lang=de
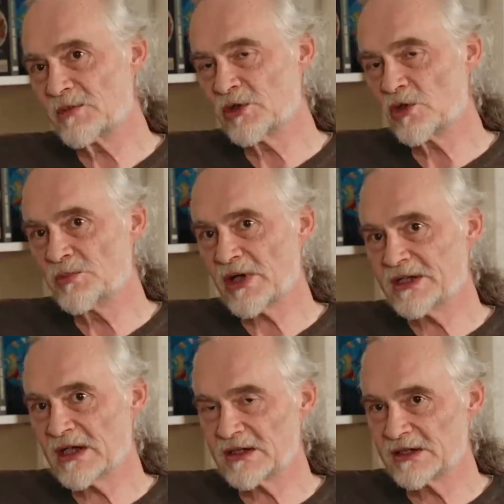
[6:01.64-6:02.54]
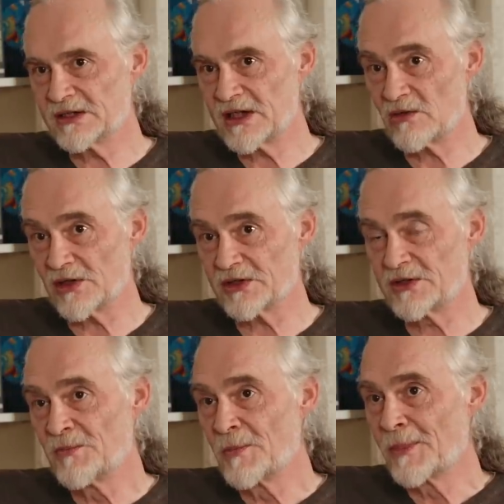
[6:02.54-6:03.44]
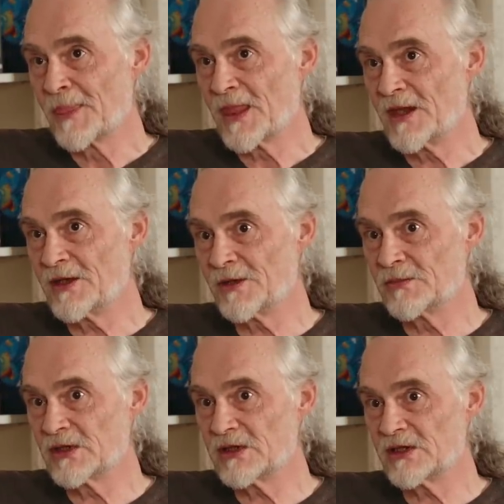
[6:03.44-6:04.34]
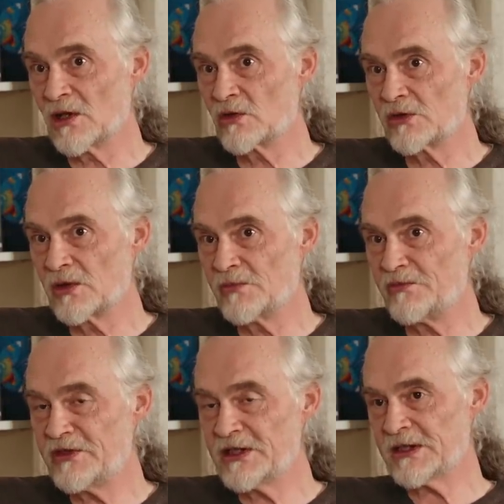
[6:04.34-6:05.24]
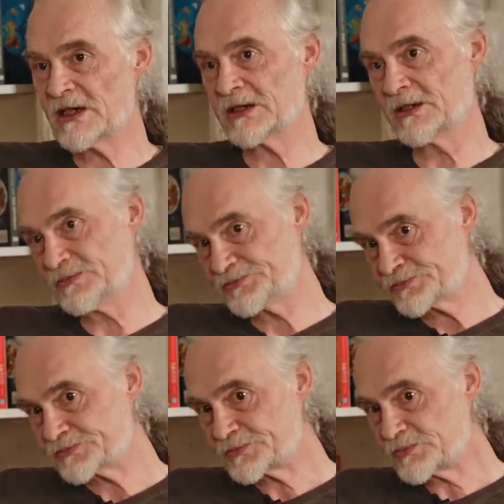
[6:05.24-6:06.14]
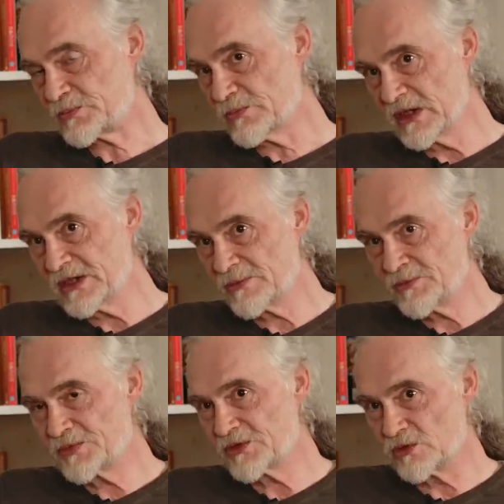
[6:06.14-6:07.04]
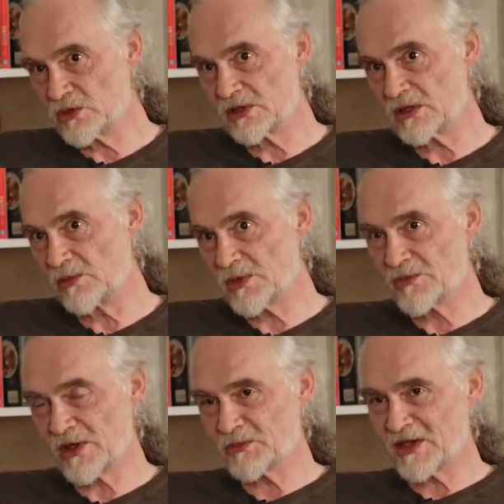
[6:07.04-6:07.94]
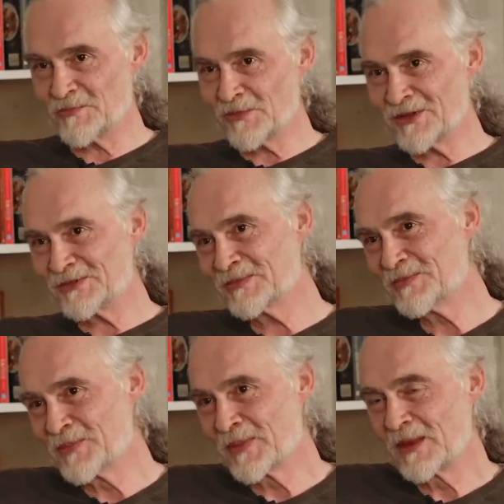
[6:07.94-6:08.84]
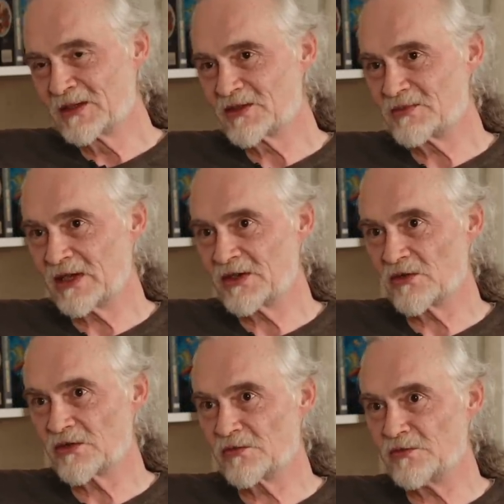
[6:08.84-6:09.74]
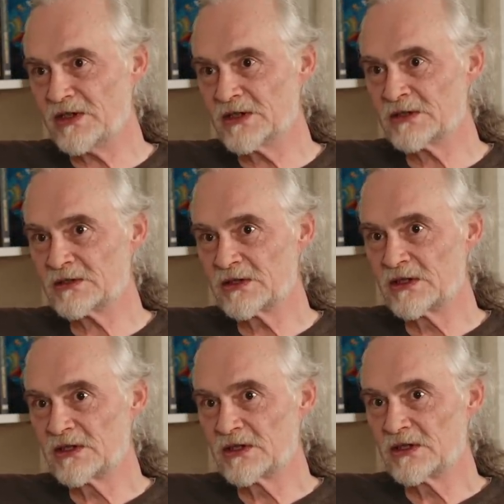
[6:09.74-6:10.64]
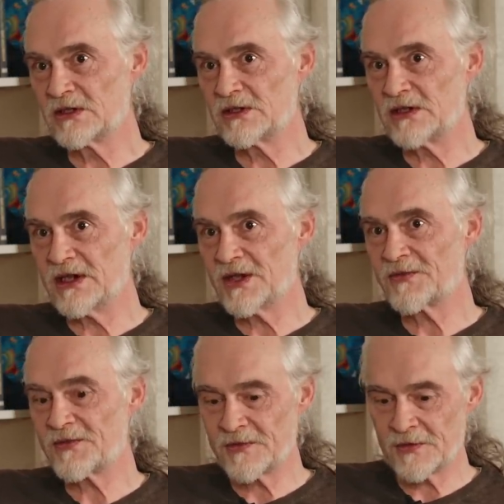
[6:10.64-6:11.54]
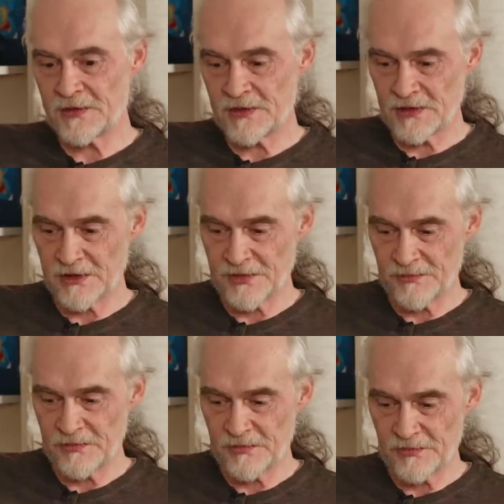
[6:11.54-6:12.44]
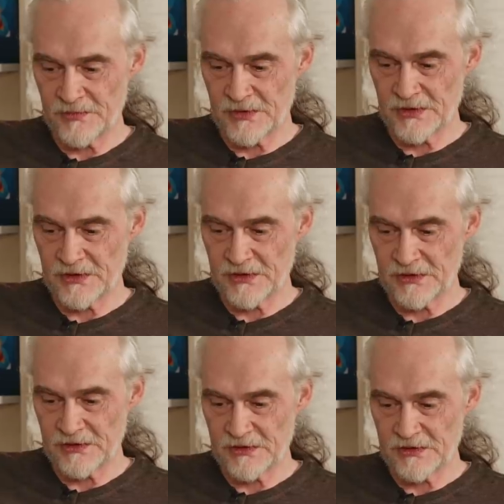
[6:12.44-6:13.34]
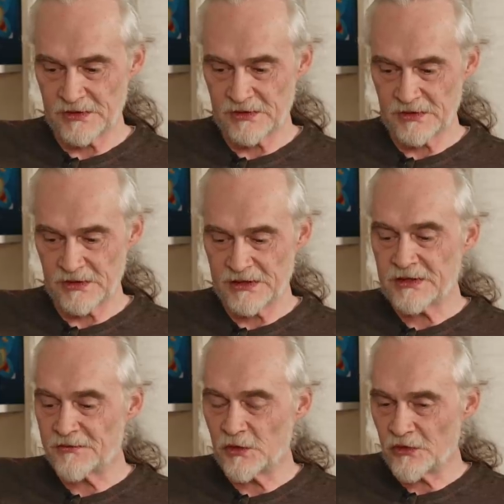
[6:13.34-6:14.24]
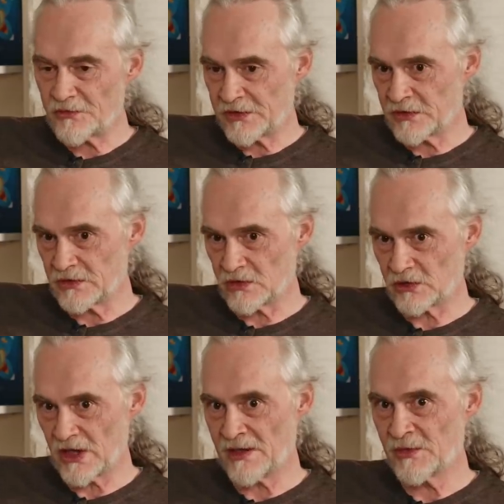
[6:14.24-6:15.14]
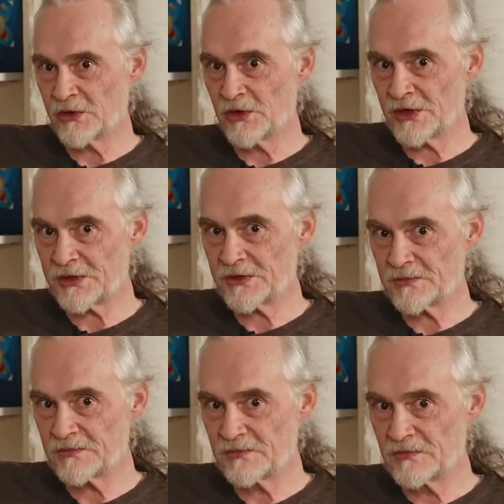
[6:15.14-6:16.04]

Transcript: das aber noch ein paar Jahre gedauert ähm, genau genommen vier Jahre. Ich habe so, ich glaube im September 2004 äh, die ersten ähm, äh, Interviews von Dr. Hammer gehört.